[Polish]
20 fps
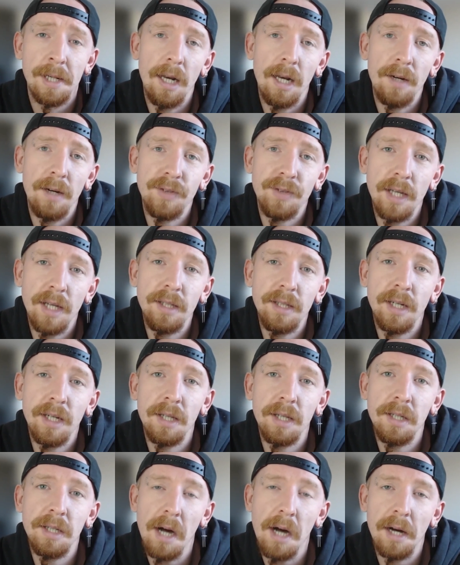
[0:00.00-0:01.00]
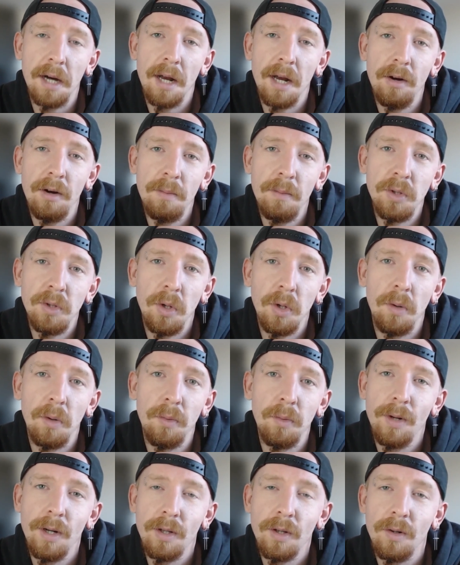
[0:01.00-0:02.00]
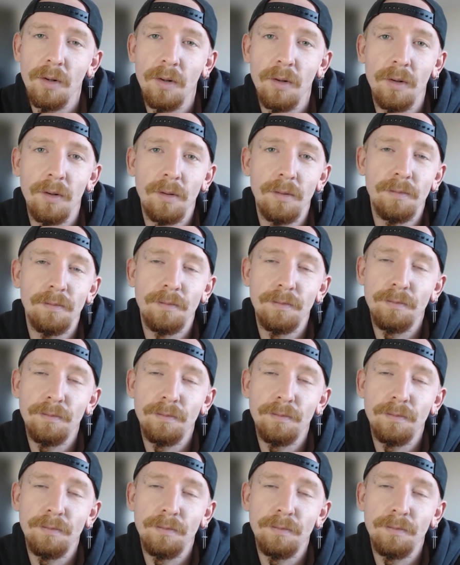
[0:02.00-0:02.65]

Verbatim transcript: ale wtedy, kiedy ja grałem, to były to